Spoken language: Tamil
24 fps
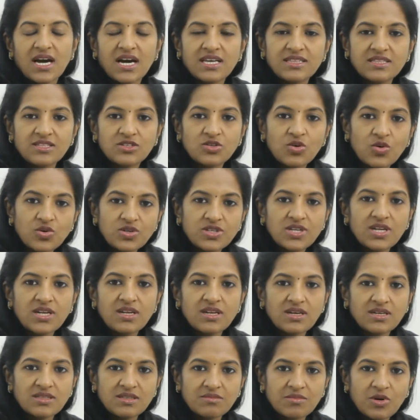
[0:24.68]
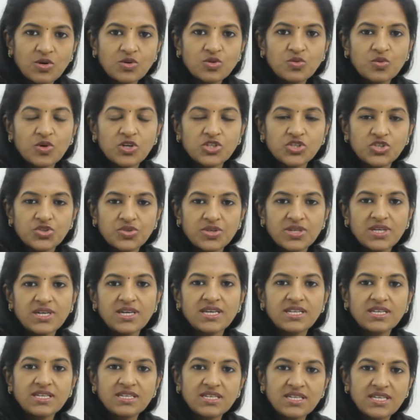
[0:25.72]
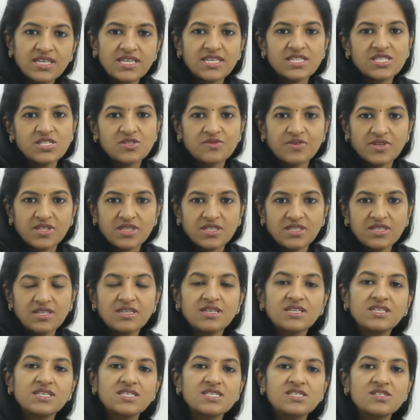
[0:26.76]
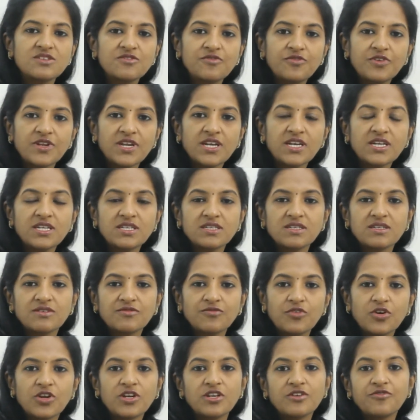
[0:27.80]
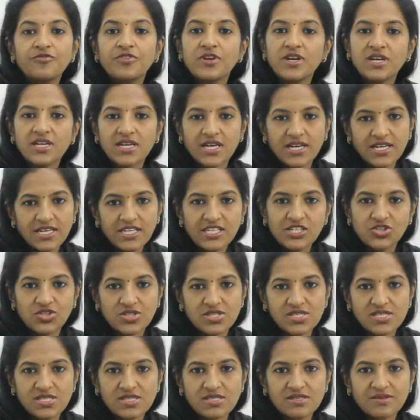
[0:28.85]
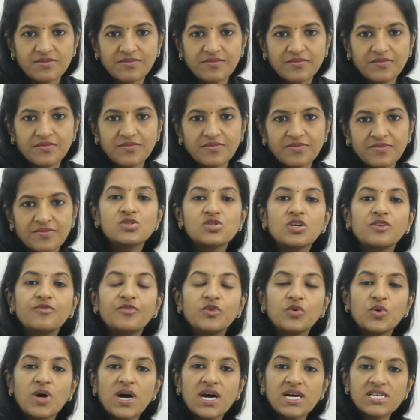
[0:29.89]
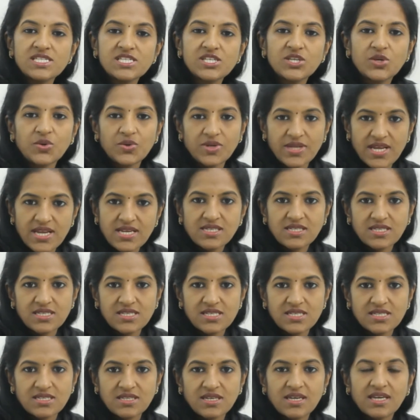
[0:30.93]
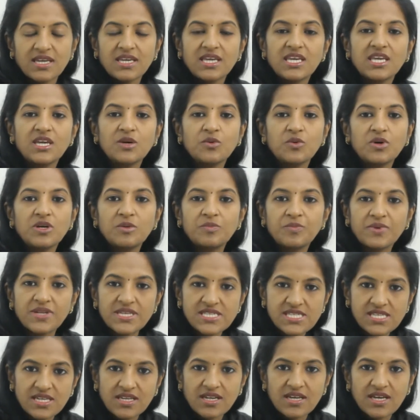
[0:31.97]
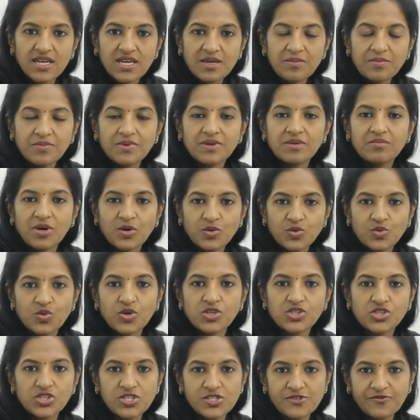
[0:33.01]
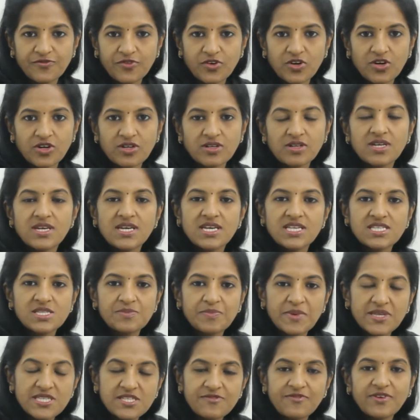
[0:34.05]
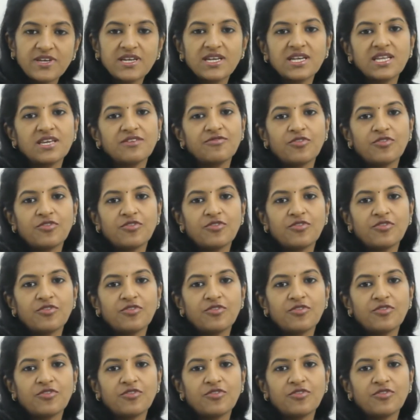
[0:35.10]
அந்த டோட்டல் அந்த மவுத் வாஷோட இன்க்ரீடியன்ஸ் வந்து இட் இஸ் டிஃப்ரெண்ட் ஃபார் டிஃப்ரெண்ட் கண்டிஷன்ஸ் ஸோ இஃப் யூ ஆஸ்க் யுவர் டென்டிஸ்ட் ஹீ வுட் ப்ரெஸ்கிரைப் மவுத் வாஷஸ் ஃபார் ஸ்பெசிஃபிக்லி